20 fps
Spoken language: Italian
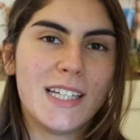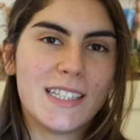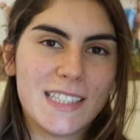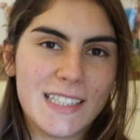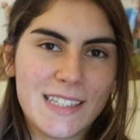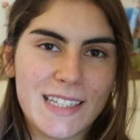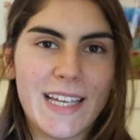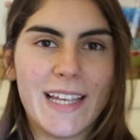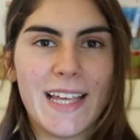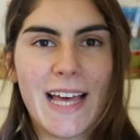
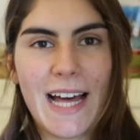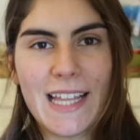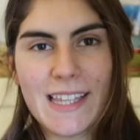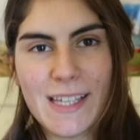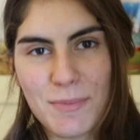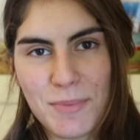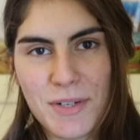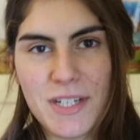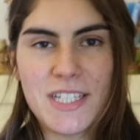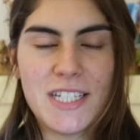
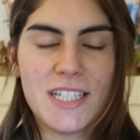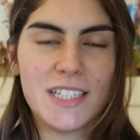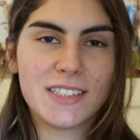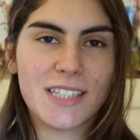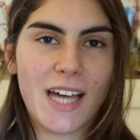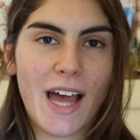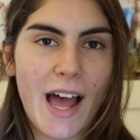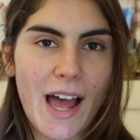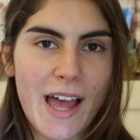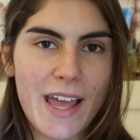dettagliata,
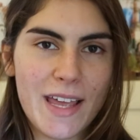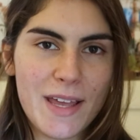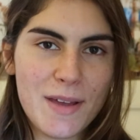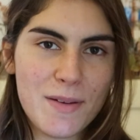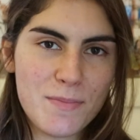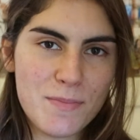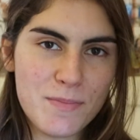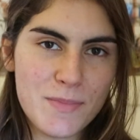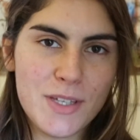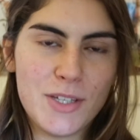precisa
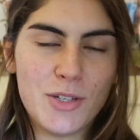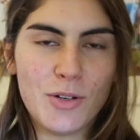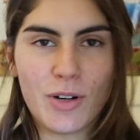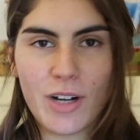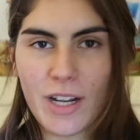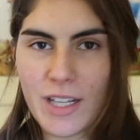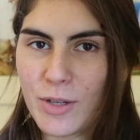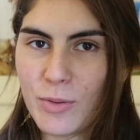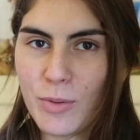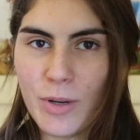e
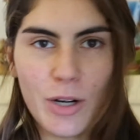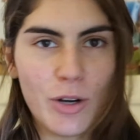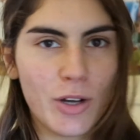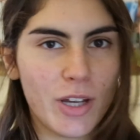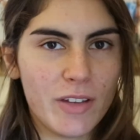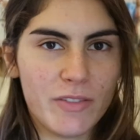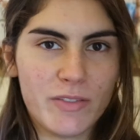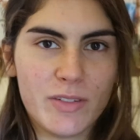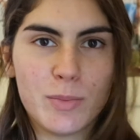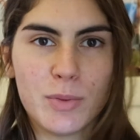migliore di quello
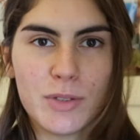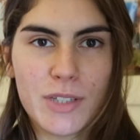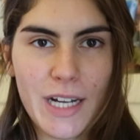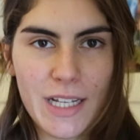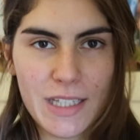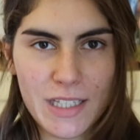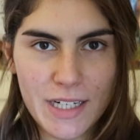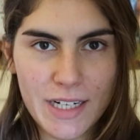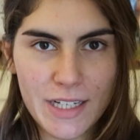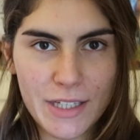che vi
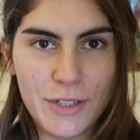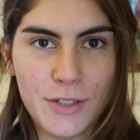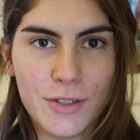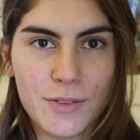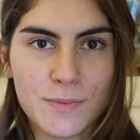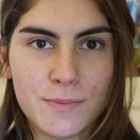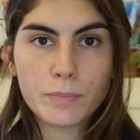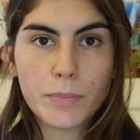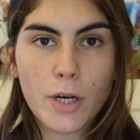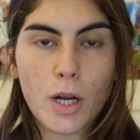potrei dire
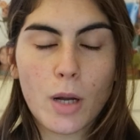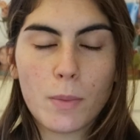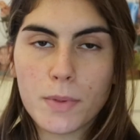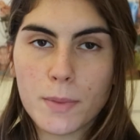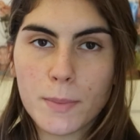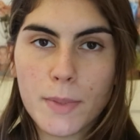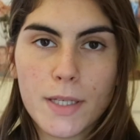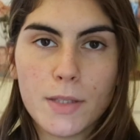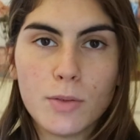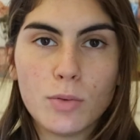io però
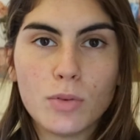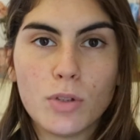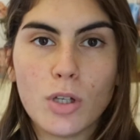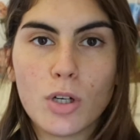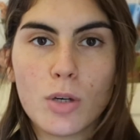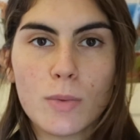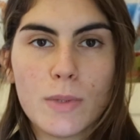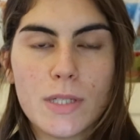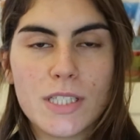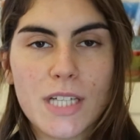prima di tutto
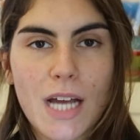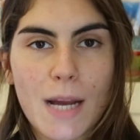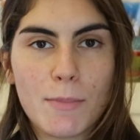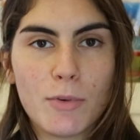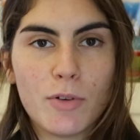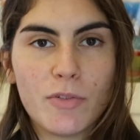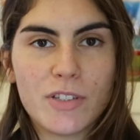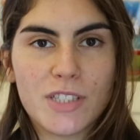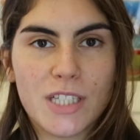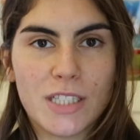
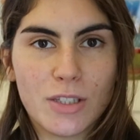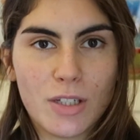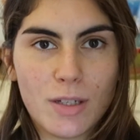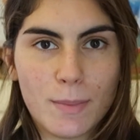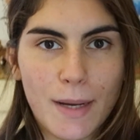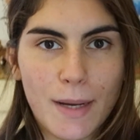cominciamo facendo la